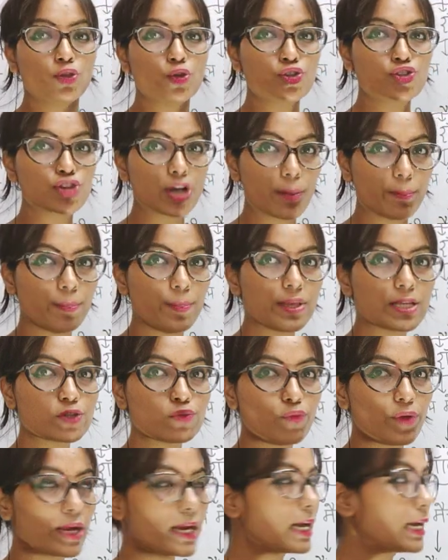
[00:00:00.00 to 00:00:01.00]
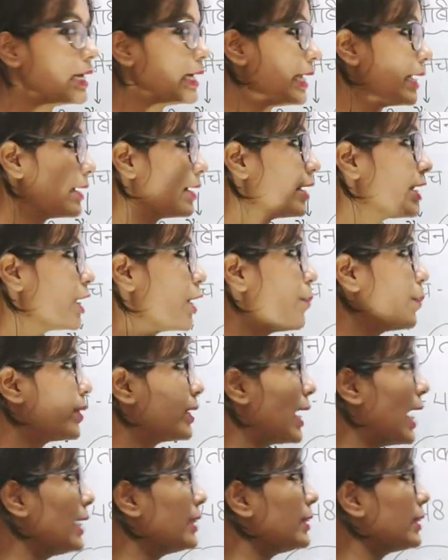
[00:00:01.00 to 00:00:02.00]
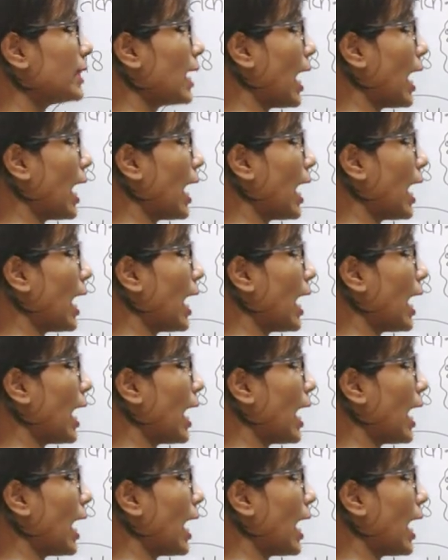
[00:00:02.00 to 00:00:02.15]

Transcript: तो 26 विकेट लेकर इमरान